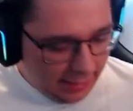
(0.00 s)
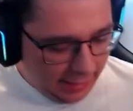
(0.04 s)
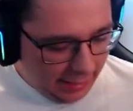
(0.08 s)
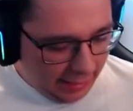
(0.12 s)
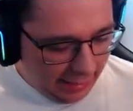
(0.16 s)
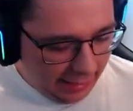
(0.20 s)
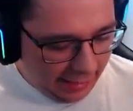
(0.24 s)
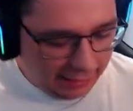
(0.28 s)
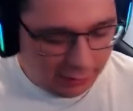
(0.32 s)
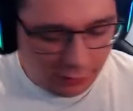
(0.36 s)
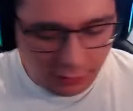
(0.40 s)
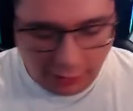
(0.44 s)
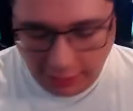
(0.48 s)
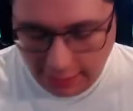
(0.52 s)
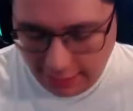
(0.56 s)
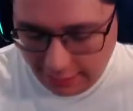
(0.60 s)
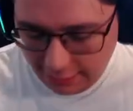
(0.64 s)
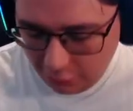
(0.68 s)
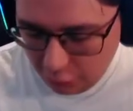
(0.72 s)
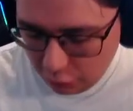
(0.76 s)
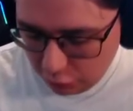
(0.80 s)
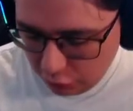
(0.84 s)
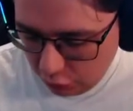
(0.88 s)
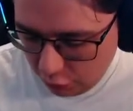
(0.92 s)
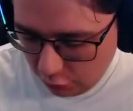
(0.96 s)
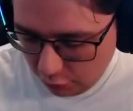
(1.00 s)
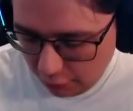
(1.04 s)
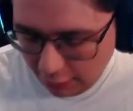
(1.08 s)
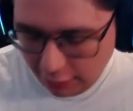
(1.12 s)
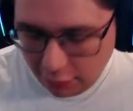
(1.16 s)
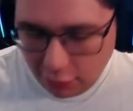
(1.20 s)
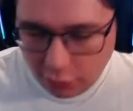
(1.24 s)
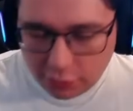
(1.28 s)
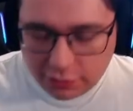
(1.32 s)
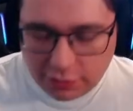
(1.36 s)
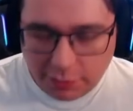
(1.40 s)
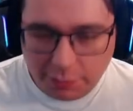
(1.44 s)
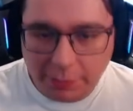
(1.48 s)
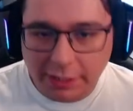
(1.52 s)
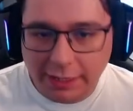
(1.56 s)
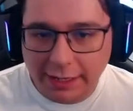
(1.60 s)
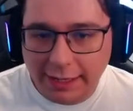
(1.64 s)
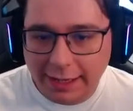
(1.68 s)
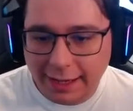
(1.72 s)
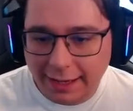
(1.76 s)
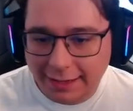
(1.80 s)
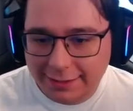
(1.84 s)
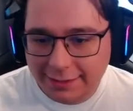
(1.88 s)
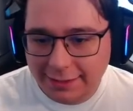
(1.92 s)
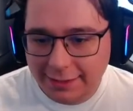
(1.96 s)
Allora, io dico una cosa per il
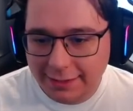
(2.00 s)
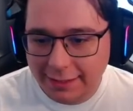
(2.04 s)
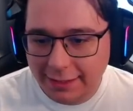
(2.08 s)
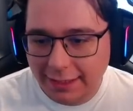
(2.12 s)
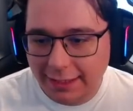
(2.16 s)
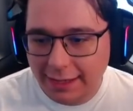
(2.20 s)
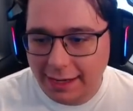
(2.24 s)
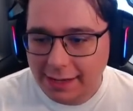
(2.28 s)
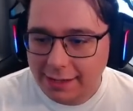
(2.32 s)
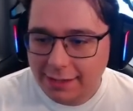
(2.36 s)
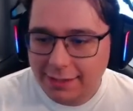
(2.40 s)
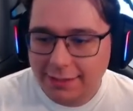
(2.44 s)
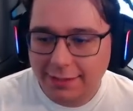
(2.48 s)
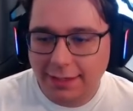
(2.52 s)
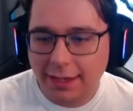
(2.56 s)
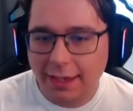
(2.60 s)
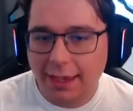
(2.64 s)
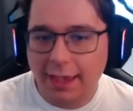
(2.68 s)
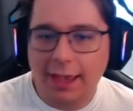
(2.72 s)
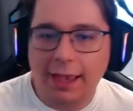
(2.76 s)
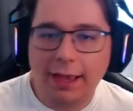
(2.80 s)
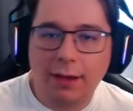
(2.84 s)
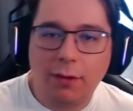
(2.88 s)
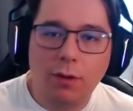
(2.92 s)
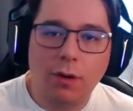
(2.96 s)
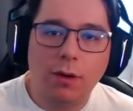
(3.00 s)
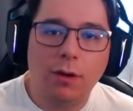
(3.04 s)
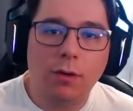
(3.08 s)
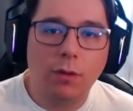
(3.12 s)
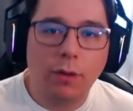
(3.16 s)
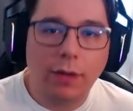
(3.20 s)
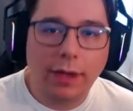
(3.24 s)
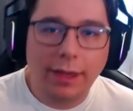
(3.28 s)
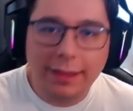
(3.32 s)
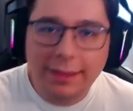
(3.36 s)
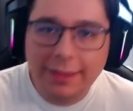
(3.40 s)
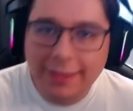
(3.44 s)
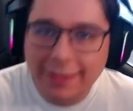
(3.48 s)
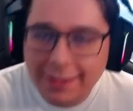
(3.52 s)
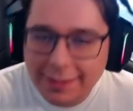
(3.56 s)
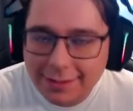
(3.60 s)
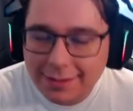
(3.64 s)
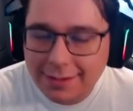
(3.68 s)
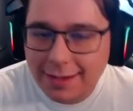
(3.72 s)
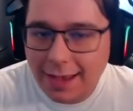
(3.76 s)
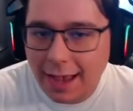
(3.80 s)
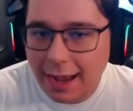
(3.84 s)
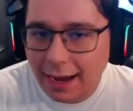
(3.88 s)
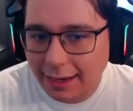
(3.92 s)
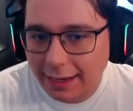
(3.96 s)
casting di Clarisse che è quello che
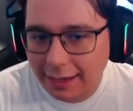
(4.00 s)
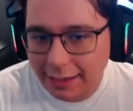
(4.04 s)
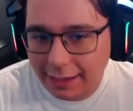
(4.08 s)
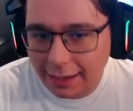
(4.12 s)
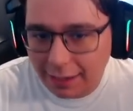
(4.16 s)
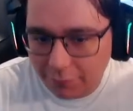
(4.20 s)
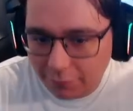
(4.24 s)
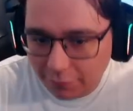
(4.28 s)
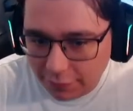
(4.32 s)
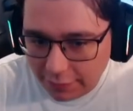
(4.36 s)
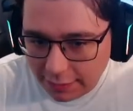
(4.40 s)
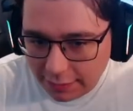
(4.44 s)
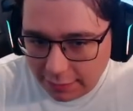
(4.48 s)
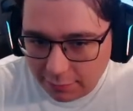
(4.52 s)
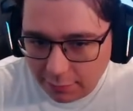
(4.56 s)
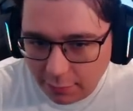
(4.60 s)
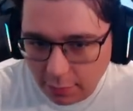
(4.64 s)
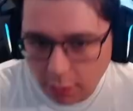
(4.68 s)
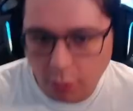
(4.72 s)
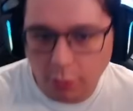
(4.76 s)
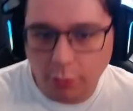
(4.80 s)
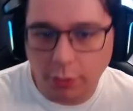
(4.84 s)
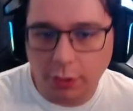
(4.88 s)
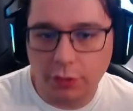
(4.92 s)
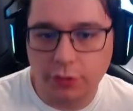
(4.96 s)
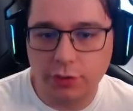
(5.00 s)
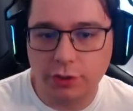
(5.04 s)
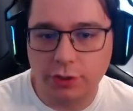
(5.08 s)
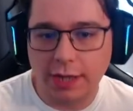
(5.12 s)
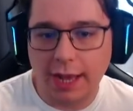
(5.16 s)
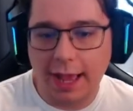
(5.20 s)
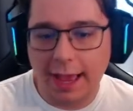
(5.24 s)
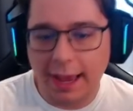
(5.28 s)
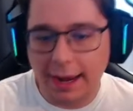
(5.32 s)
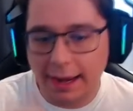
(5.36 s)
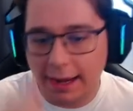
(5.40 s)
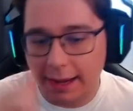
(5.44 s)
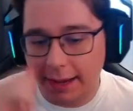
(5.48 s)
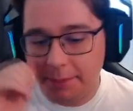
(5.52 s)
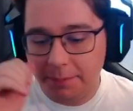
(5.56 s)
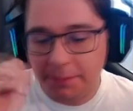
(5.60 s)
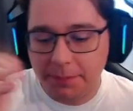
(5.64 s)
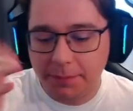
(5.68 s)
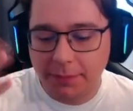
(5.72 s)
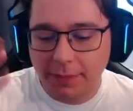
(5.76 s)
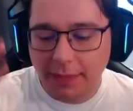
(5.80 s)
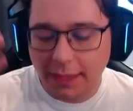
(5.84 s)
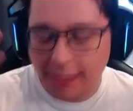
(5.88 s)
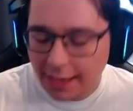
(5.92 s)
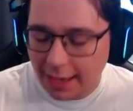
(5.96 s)
dissi anche nel film originale.
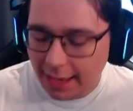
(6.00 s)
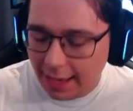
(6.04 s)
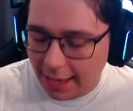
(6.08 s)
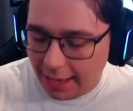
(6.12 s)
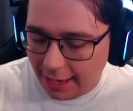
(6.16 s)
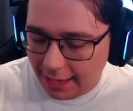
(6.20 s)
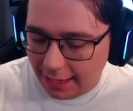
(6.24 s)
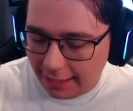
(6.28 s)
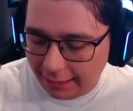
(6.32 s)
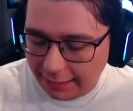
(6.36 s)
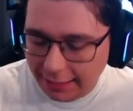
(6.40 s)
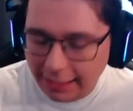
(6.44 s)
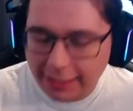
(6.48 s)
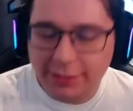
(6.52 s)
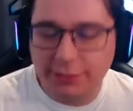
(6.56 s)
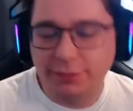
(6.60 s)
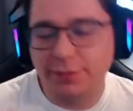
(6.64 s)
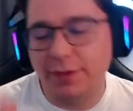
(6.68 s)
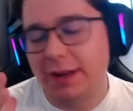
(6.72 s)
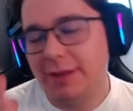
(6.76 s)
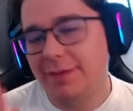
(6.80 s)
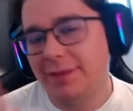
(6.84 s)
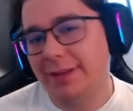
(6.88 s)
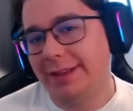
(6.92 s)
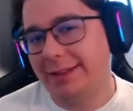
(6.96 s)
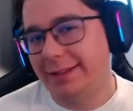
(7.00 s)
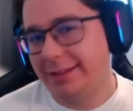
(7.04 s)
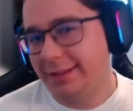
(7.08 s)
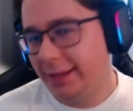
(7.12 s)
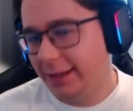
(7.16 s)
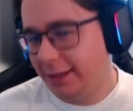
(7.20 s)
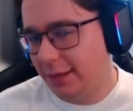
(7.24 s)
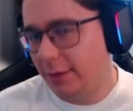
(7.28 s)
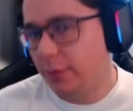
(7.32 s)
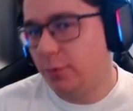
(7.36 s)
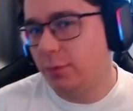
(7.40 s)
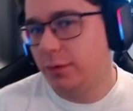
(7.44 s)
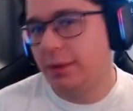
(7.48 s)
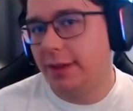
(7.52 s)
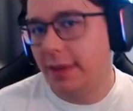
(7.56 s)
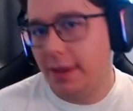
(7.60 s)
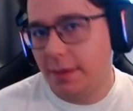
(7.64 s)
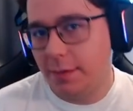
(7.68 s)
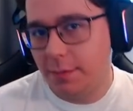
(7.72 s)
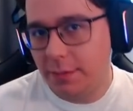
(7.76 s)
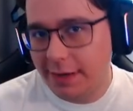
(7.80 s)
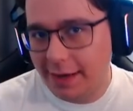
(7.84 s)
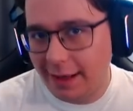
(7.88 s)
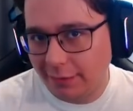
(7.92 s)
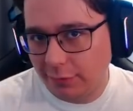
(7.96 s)
Clarisse veniva descritta in un
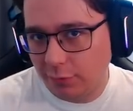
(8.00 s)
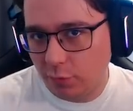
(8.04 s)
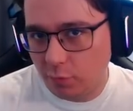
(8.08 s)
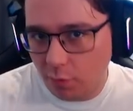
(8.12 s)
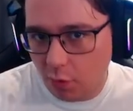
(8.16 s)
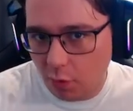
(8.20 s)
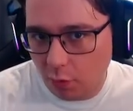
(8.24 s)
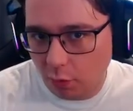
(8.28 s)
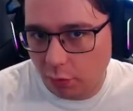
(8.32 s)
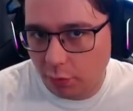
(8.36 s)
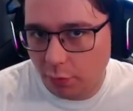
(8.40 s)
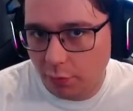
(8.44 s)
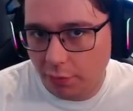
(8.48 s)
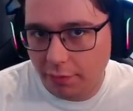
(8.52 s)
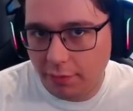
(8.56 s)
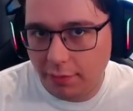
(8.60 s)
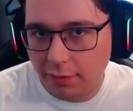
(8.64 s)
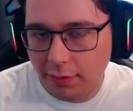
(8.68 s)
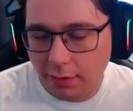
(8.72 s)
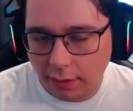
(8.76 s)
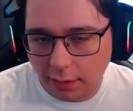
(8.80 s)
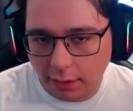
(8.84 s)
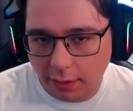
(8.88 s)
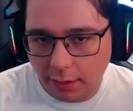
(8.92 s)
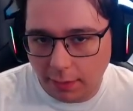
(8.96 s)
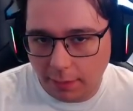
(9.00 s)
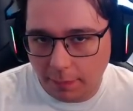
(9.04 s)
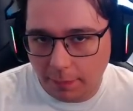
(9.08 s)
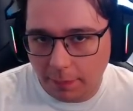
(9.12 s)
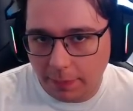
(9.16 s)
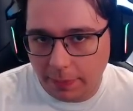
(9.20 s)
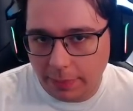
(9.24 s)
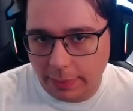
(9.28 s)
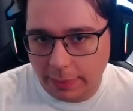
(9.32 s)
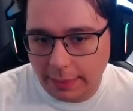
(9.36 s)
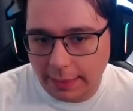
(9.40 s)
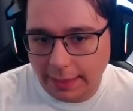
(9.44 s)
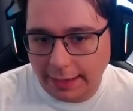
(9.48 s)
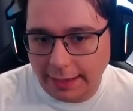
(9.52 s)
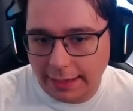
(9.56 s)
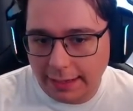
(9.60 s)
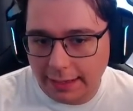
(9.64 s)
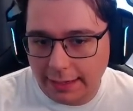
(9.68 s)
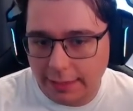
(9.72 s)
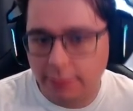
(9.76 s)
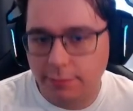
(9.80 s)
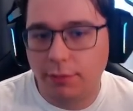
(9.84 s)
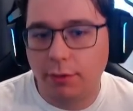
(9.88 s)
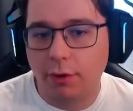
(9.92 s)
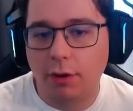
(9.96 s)
determinato modo um, nel
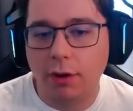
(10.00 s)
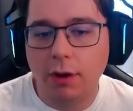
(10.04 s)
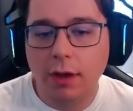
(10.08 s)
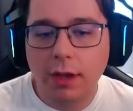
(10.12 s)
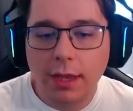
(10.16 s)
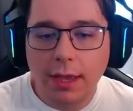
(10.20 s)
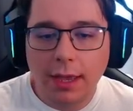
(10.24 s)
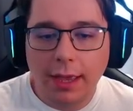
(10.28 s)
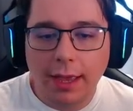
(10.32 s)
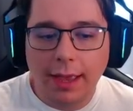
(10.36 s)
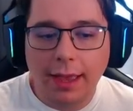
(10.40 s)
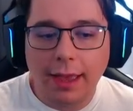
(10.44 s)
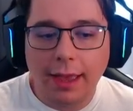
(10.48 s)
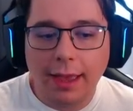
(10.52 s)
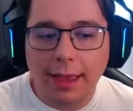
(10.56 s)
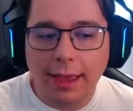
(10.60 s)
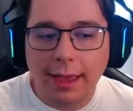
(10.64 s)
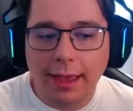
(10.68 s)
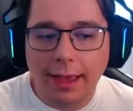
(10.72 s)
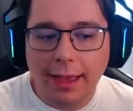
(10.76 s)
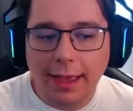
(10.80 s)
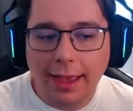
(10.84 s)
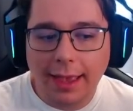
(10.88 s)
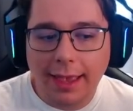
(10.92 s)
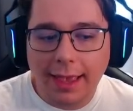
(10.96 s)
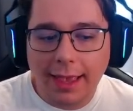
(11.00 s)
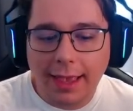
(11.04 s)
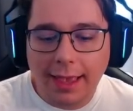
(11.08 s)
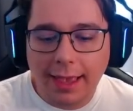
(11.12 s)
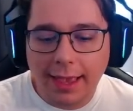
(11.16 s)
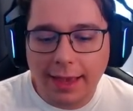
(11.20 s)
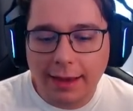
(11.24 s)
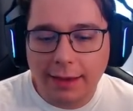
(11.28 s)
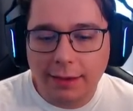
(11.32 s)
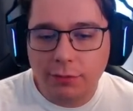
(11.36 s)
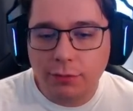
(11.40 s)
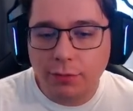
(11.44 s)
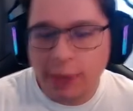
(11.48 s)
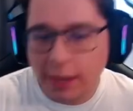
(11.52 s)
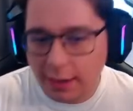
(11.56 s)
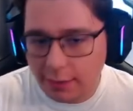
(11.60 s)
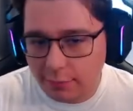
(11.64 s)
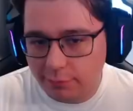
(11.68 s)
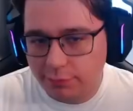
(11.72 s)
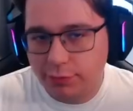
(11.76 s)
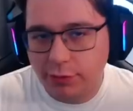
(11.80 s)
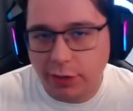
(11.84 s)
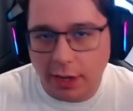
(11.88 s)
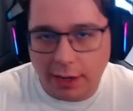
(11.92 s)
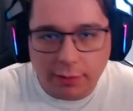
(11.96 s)
libro, Uh, e non è,
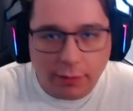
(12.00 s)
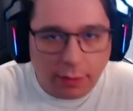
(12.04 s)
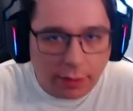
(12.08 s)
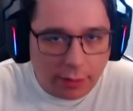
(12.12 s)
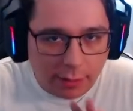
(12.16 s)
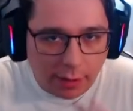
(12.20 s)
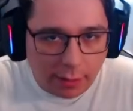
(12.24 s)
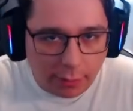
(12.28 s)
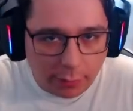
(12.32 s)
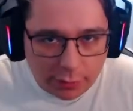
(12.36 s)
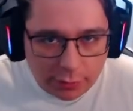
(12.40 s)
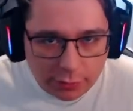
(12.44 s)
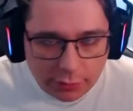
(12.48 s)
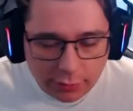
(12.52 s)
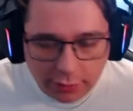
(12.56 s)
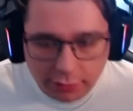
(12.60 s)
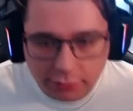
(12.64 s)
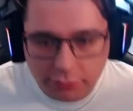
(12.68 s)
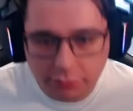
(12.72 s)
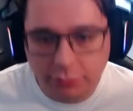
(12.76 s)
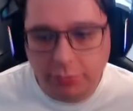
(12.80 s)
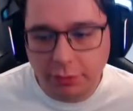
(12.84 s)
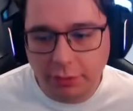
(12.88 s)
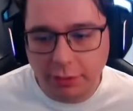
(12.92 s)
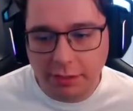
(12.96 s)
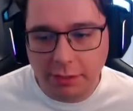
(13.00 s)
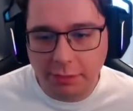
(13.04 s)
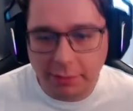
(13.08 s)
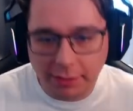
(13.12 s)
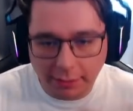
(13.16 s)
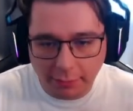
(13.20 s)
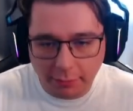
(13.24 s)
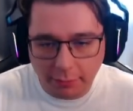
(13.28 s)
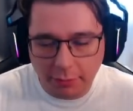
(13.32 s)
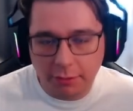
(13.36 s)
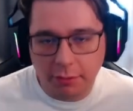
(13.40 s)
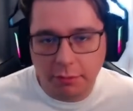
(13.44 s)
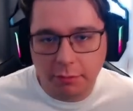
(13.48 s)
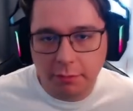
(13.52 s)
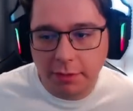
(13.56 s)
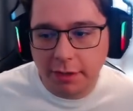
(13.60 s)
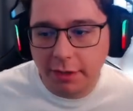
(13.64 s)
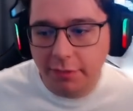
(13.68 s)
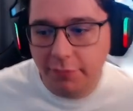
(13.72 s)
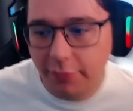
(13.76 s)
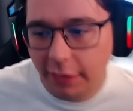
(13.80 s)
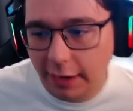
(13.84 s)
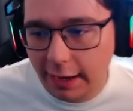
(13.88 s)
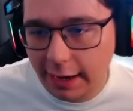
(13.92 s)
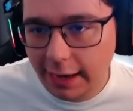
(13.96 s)
cioè, non è, una questione sul colore della pelle, quello non me
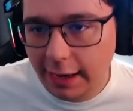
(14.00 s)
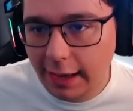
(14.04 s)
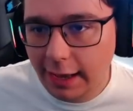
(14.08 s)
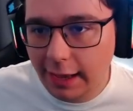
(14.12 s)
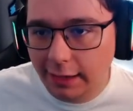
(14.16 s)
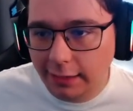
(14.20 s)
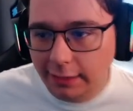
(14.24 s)
ne frega.